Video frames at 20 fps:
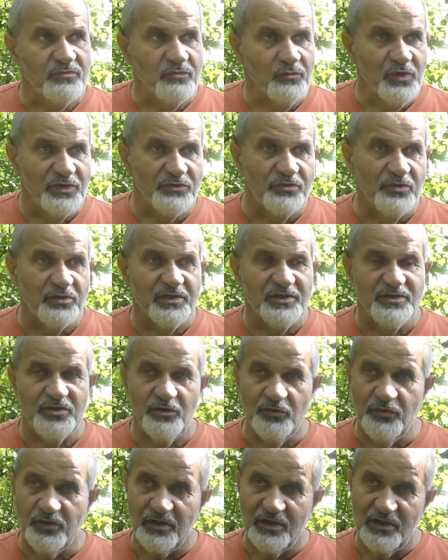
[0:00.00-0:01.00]
у одной
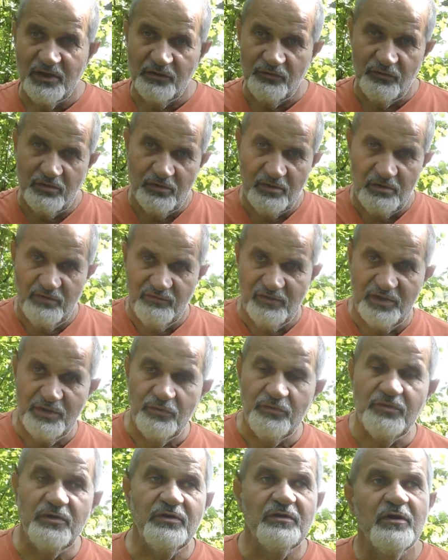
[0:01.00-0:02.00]
категории, которые
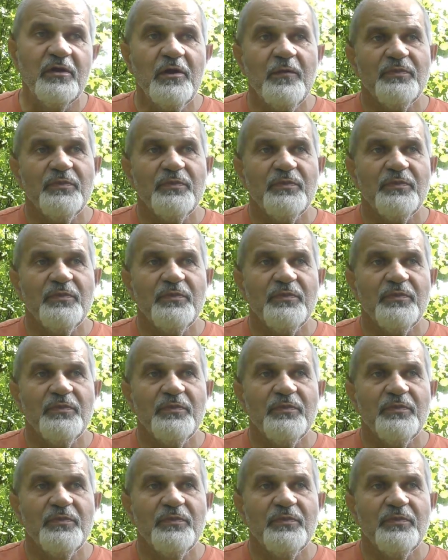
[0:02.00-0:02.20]
воюют,